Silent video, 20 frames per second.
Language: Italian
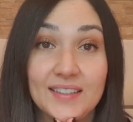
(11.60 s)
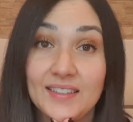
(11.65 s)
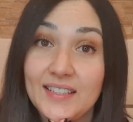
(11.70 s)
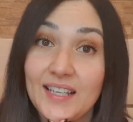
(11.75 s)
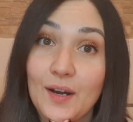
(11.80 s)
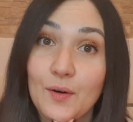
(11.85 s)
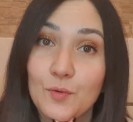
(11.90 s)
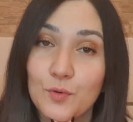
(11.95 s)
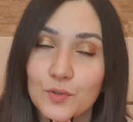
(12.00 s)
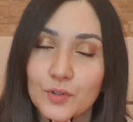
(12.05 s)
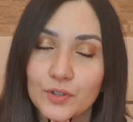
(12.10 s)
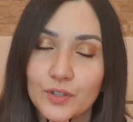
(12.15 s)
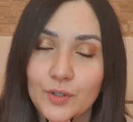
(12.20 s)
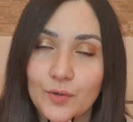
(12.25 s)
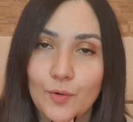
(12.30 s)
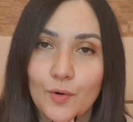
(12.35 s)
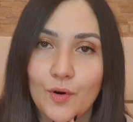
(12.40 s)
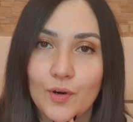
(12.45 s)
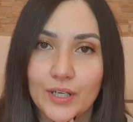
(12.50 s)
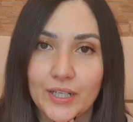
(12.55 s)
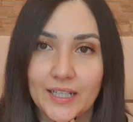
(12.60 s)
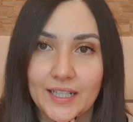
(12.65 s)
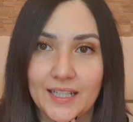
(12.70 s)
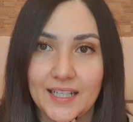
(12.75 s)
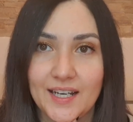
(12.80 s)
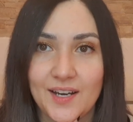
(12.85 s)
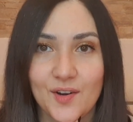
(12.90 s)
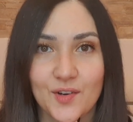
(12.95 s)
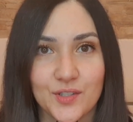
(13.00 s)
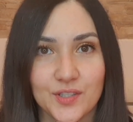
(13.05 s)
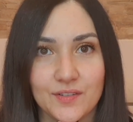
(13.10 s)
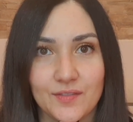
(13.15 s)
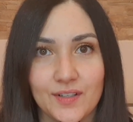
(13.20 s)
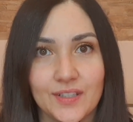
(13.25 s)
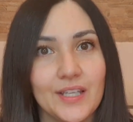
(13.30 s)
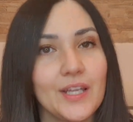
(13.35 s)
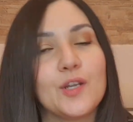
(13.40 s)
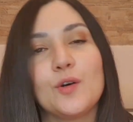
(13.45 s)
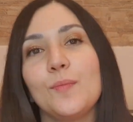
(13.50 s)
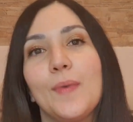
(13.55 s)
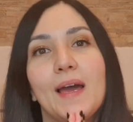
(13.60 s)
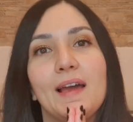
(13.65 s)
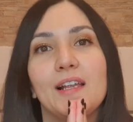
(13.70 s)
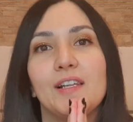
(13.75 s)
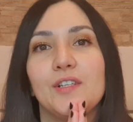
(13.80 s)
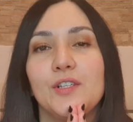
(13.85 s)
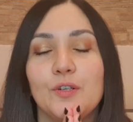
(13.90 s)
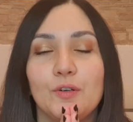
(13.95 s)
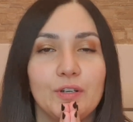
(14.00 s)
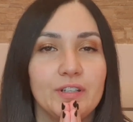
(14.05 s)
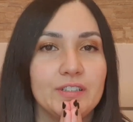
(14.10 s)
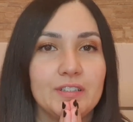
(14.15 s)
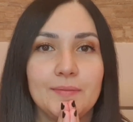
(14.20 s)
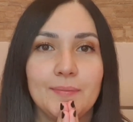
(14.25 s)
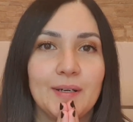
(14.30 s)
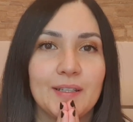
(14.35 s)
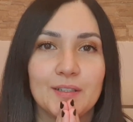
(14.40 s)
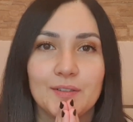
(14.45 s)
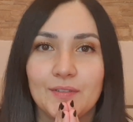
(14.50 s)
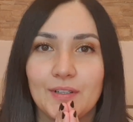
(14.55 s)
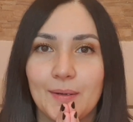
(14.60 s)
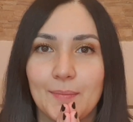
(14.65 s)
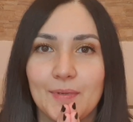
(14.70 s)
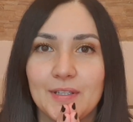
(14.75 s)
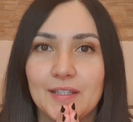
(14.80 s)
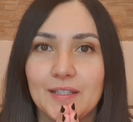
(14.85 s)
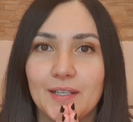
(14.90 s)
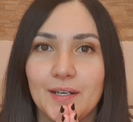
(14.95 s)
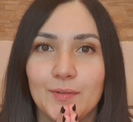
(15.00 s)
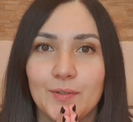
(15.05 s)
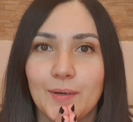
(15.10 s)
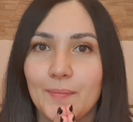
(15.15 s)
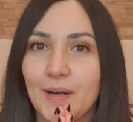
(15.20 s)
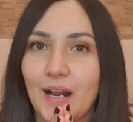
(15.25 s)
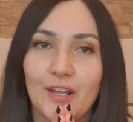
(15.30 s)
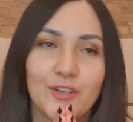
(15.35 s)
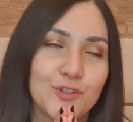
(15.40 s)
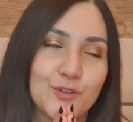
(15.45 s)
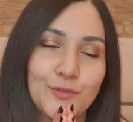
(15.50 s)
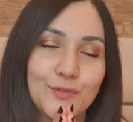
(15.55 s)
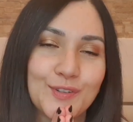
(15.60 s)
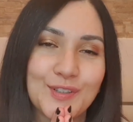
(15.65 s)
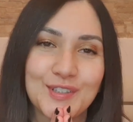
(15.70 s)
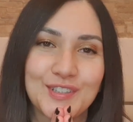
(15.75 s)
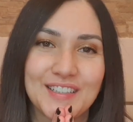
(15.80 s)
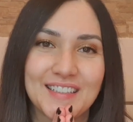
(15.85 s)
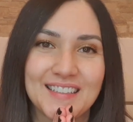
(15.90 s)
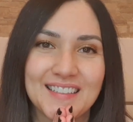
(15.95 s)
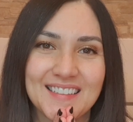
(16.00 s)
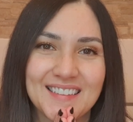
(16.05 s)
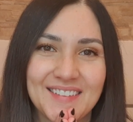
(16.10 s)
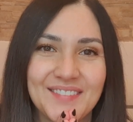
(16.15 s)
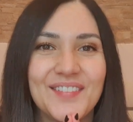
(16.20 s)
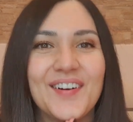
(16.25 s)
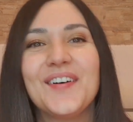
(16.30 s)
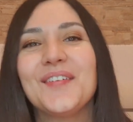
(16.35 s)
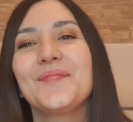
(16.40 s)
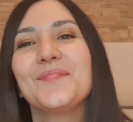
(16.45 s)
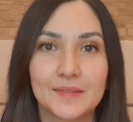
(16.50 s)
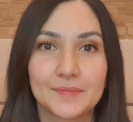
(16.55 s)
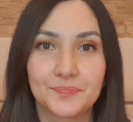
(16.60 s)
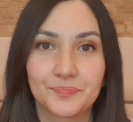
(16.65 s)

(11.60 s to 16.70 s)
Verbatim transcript: ti auguro di cuore che le cose vadano meglio e ti mando veramente un abbraccio fortissimo.